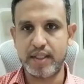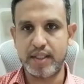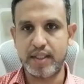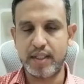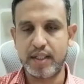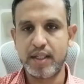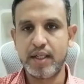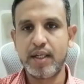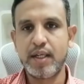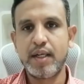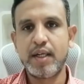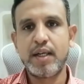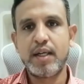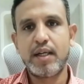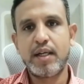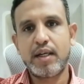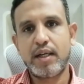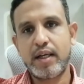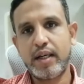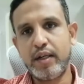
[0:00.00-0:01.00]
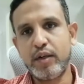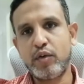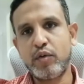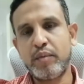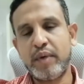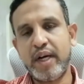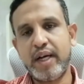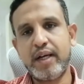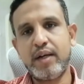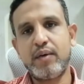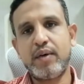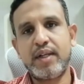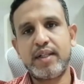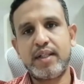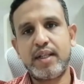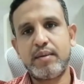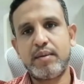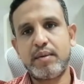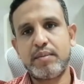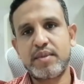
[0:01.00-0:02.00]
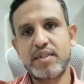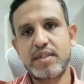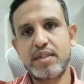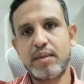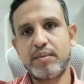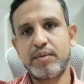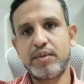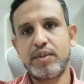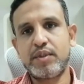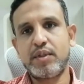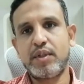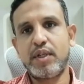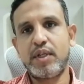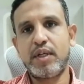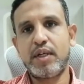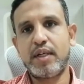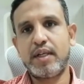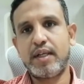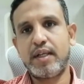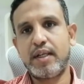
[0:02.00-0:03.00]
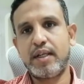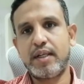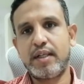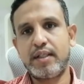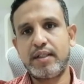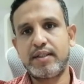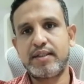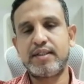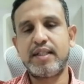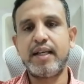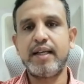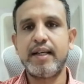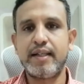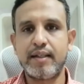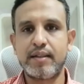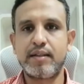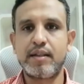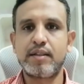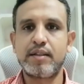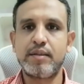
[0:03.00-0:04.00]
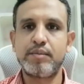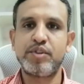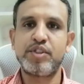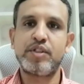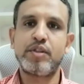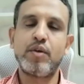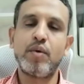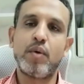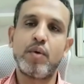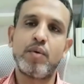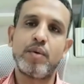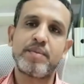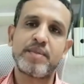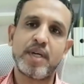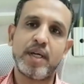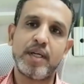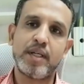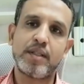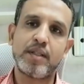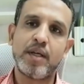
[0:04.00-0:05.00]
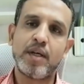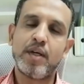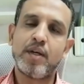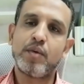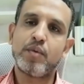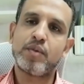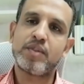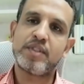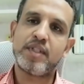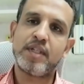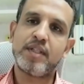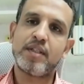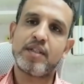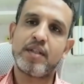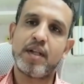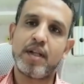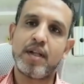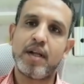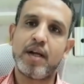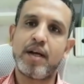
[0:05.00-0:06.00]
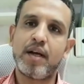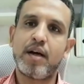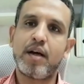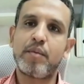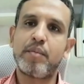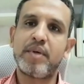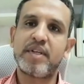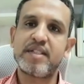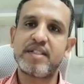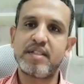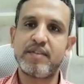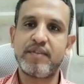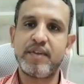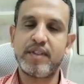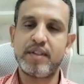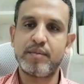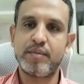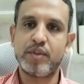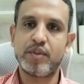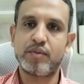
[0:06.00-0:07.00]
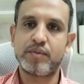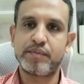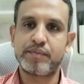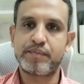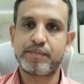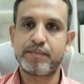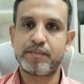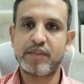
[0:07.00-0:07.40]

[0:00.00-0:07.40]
الإنجليزية خليكم معايا وهنتابع بالظبط آه، آه، ازاي هنقدر نمشي جوه الويب سايت وازاي نطلع اكبر استفادة منه